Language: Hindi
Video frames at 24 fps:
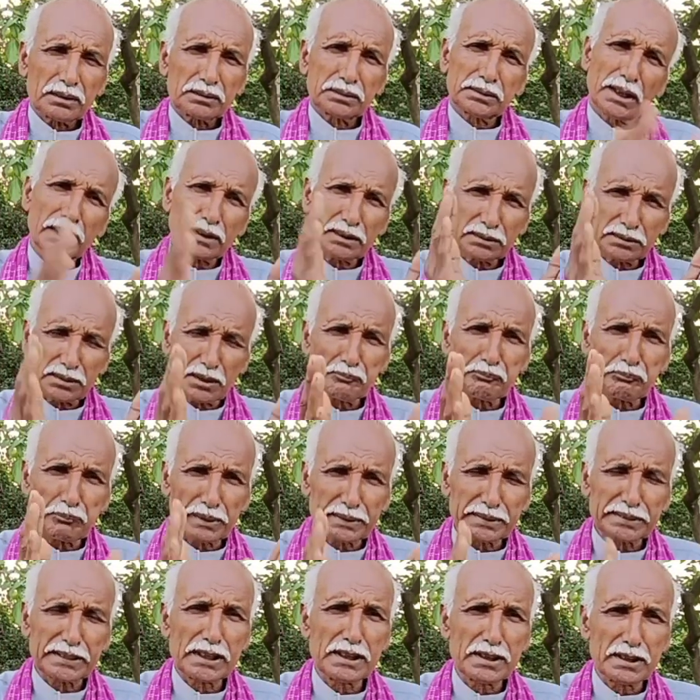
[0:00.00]
धन
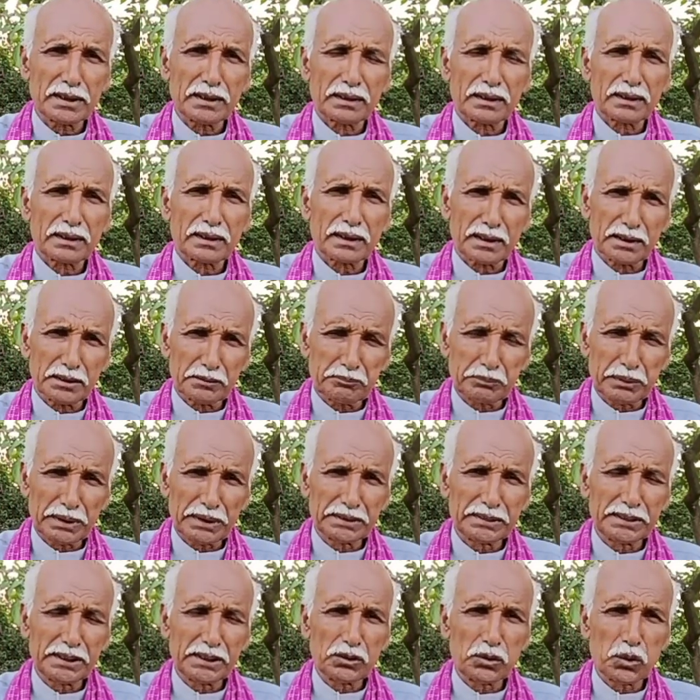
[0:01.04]
संपत्ति की
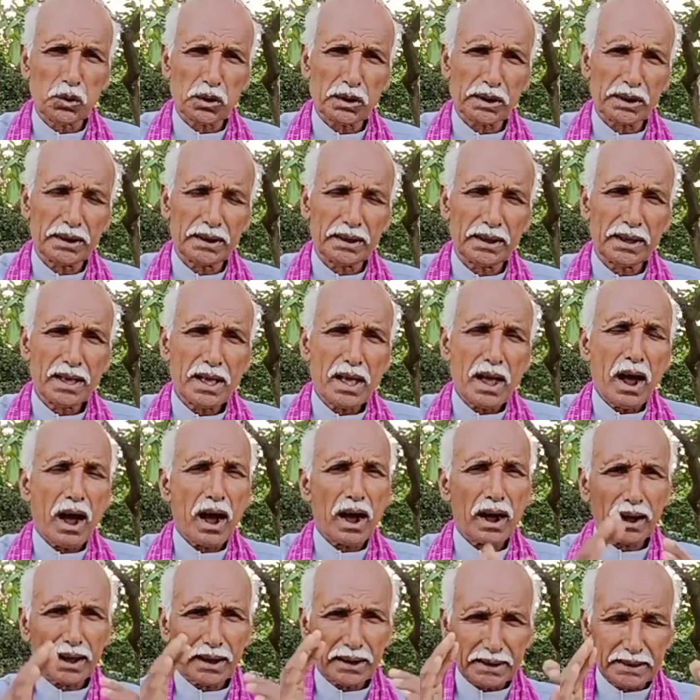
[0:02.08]
वृद्धि होगी
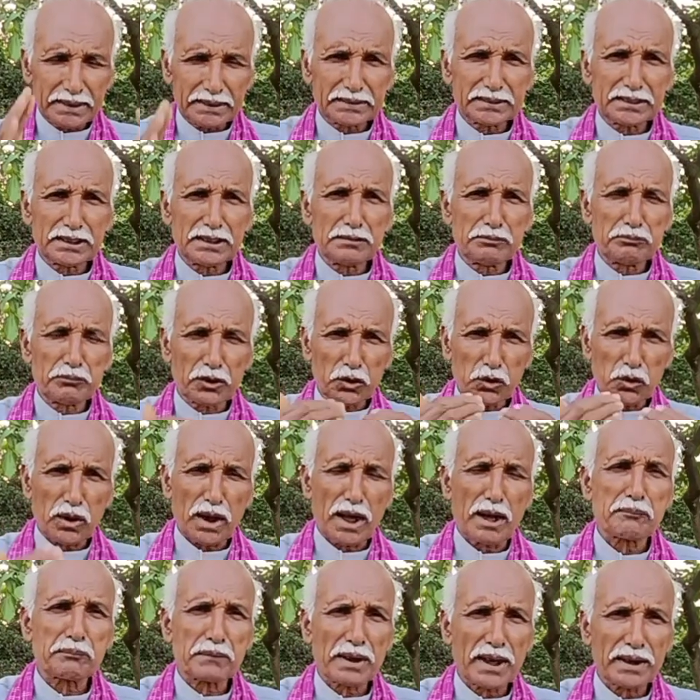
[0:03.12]
अगर किसी
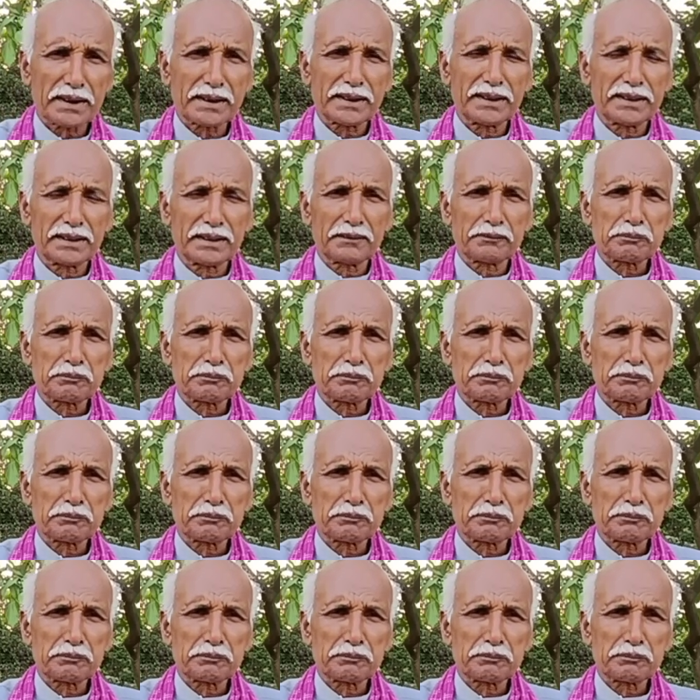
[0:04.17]
मनोकामना के